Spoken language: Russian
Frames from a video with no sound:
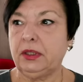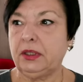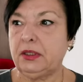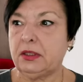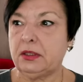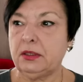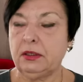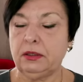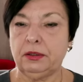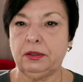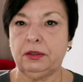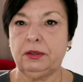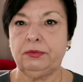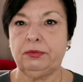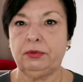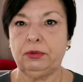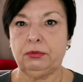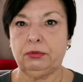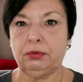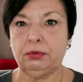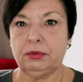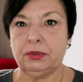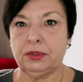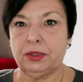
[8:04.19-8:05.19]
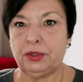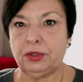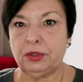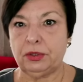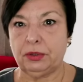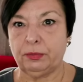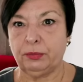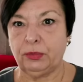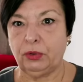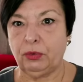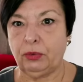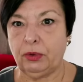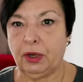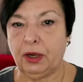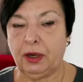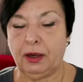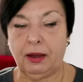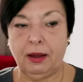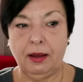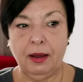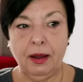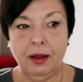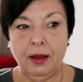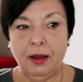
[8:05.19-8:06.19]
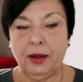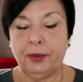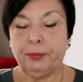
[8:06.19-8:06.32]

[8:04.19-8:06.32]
натирки, вот тут, значит, много